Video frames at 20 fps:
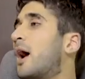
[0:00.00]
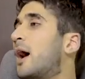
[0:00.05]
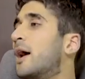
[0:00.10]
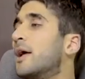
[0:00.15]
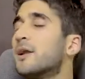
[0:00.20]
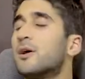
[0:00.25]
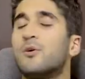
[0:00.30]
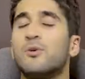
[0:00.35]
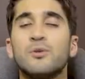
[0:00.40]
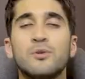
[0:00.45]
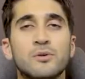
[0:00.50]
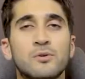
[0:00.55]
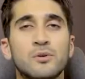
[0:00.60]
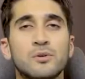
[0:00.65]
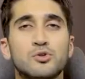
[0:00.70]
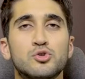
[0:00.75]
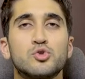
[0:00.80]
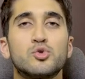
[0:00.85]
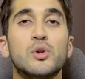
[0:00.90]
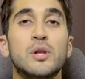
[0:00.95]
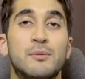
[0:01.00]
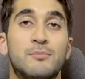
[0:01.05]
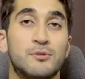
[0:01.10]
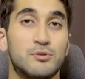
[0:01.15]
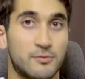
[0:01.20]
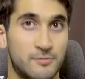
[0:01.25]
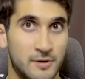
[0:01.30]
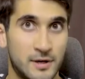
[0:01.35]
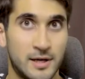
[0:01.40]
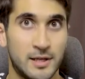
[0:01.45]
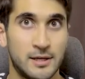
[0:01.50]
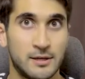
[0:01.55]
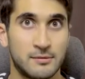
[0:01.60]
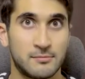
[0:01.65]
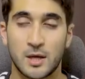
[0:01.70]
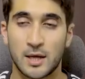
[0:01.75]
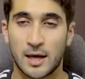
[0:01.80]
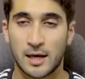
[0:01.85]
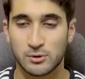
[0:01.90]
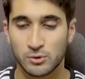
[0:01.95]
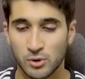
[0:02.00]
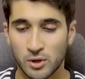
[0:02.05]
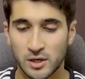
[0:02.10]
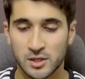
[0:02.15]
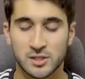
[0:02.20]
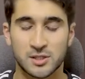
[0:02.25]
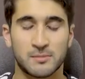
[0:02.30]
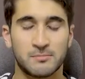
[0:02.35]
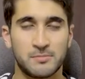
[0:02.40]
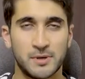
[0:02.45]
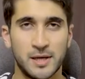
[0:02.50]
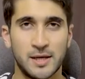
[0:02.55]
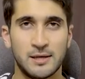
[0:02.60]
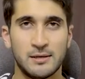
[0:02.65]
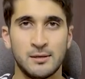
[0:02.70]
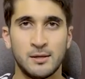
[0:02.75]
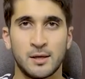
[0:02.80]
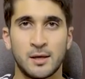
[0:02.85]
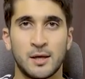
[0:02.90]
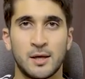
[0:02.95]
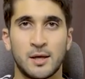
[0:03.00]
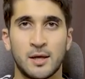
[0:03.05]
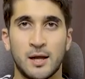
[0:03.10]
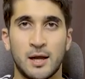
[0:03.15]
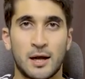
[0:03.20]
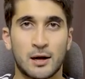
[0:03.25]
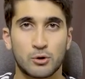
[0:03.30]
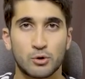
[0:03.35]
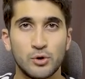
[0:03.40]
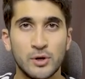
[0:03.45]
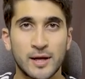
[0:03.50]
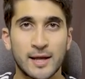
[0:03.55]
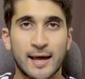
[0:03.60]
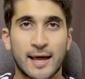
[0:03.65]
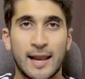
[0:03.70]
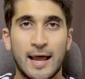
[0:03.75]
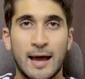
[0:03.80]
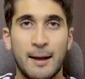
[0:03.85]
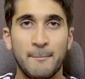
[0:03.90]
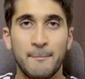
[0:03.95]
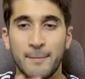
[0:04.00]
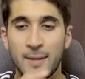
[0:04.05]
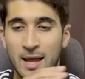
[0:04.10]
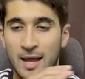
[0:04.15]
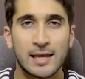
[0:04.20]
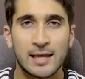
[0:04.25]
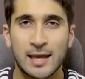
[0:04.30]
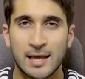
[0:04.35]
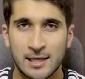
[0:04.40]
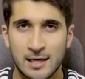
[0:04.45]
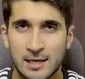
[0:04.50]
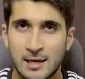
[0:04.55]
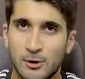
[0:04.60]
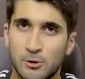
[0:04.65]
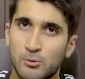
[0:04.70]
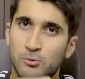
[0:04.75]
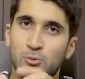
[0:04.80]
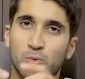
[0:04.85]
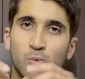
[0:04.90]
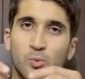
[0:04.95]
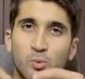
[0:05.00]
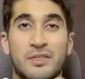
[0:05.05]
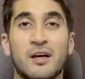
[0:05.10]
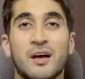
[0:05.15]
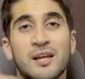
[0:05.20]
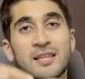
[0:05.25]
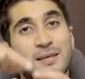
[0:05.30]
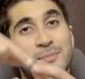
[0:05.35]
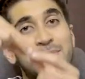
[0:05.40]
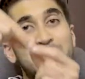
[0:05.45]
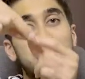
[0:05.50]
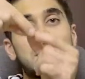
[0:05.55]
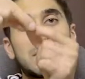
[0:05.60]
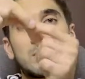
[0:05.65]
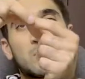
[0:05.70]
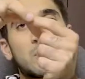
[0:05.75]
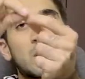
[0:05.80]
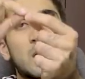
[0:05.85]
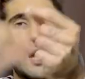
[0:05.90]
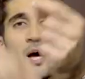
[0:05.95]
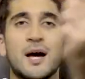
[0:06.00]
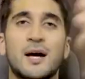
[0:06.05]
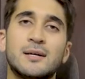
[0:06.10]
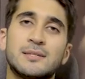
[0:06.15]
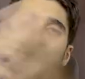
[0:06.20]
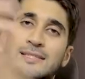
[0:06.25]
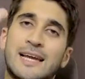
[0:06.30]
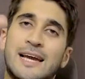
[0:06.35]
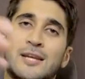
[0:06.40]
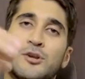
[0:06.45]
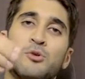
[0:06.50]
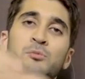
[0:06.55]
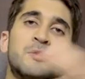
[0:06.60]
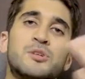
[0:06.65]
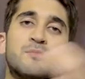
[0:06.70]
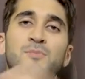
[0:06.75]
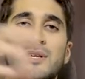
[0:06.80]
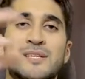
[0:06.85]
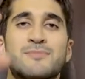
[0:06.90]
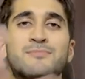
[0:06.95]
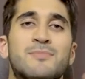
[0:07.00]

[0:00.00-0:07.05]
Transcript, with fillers: انا هون قلت شو اللي عملته في حالي هدول الشابين حكوا لي كلام يعني لو ثقتي بنفسي ورقه يعني هم مش بس